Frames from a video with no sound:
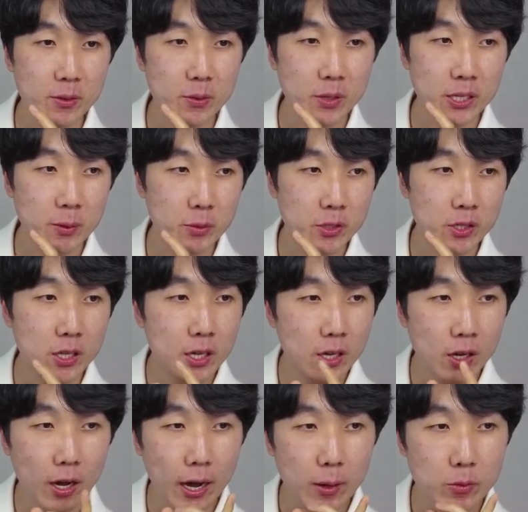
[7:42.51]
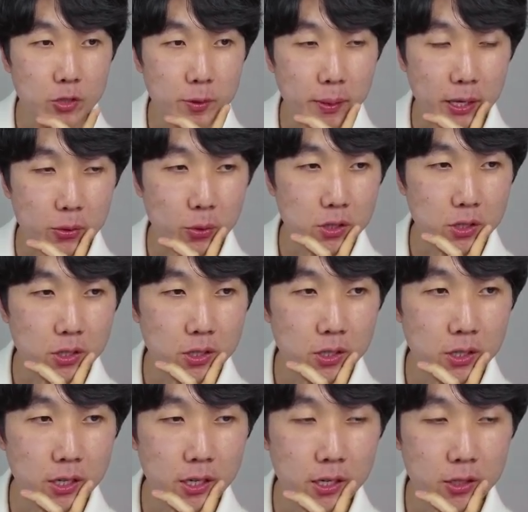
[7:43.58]
왜냐면은 아무리 봐도
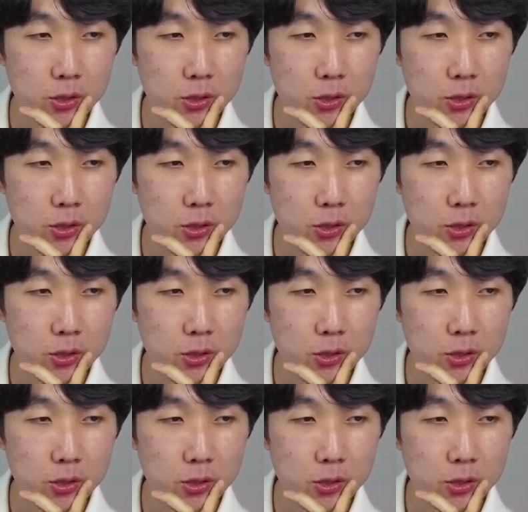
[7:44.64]
이게